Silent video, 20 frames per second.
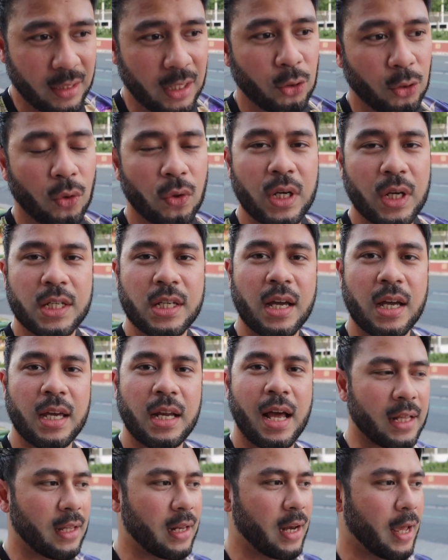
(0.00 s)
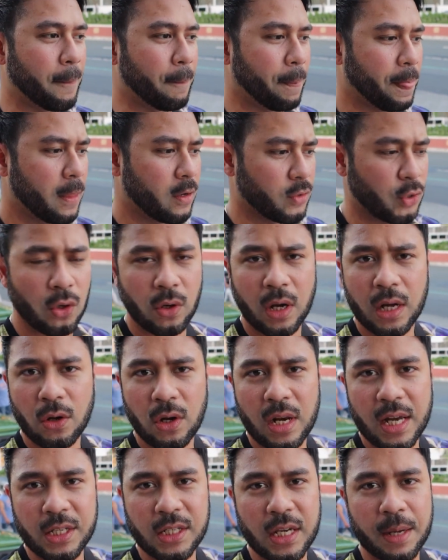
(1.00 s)
dito ko na siya inadala so
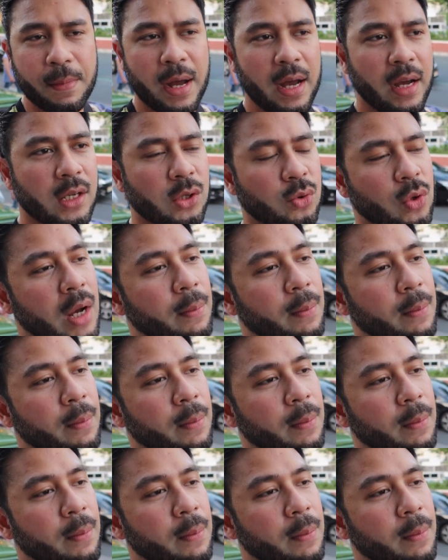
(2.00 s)
ganun lang siya mga